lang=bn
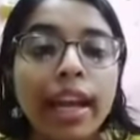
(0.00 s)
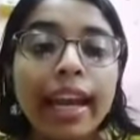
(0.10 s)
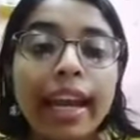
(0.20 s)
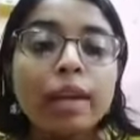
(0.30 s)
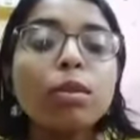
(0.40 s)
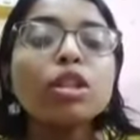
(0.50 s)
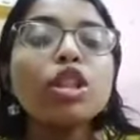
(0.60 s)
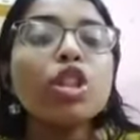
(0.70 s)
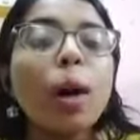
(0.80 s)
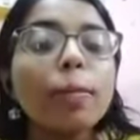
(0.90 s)
এর মধ্যে
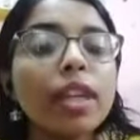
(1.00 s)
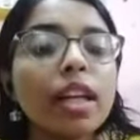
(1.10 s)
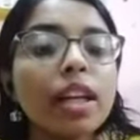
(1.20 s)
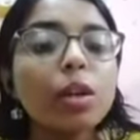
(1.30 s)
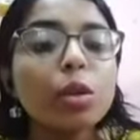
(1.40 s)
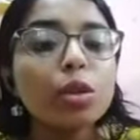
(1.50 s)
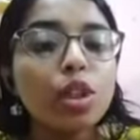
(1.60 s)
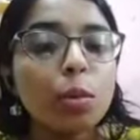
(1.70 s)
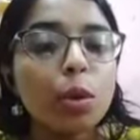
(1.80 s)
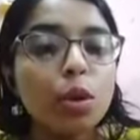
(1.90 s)
সবথেকে
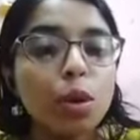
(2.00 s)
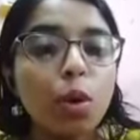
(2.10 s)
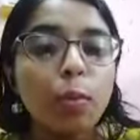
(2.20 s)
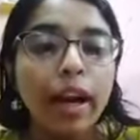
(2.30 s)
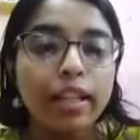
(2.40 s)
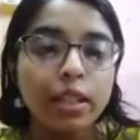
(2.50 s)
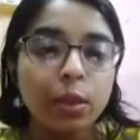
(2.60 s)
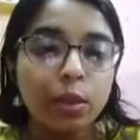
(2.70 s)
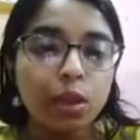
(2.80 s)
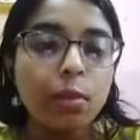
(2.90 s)
গুরুত্বপূর্ণ উপায়টি
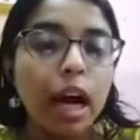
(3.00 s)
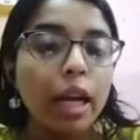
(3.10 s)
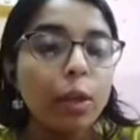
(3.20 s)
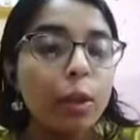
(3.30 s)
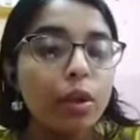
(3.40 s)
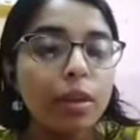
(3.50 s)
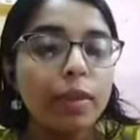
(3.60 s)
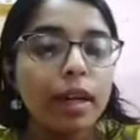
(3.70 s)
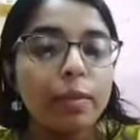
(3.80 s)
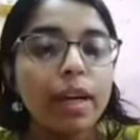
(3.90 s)
হলো ভালো করে
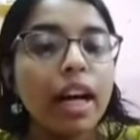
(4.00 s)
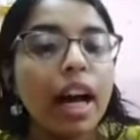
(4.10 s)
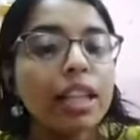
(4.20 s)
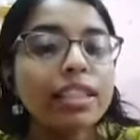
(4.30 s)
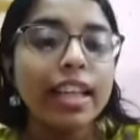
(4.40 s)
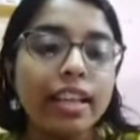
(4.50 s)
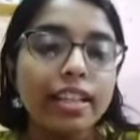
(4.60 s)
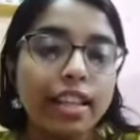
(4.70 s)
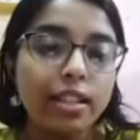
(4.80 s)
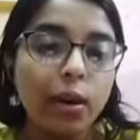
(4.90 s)
বারবার হাত
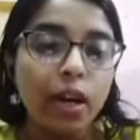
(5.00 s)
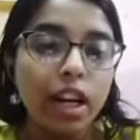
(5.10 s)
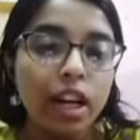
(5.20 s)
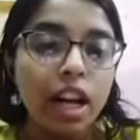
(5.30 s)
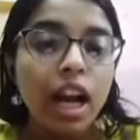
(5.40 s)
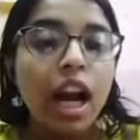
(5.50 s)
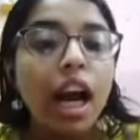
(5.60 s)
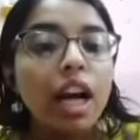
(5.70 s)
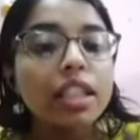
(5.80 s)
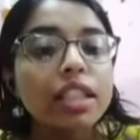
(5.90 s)
স্যানিটাইজ করা
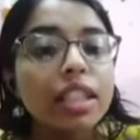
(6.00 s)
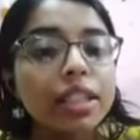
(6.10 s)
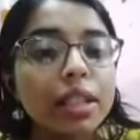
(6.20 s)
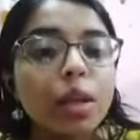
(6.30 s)
আর দ্বিতীয়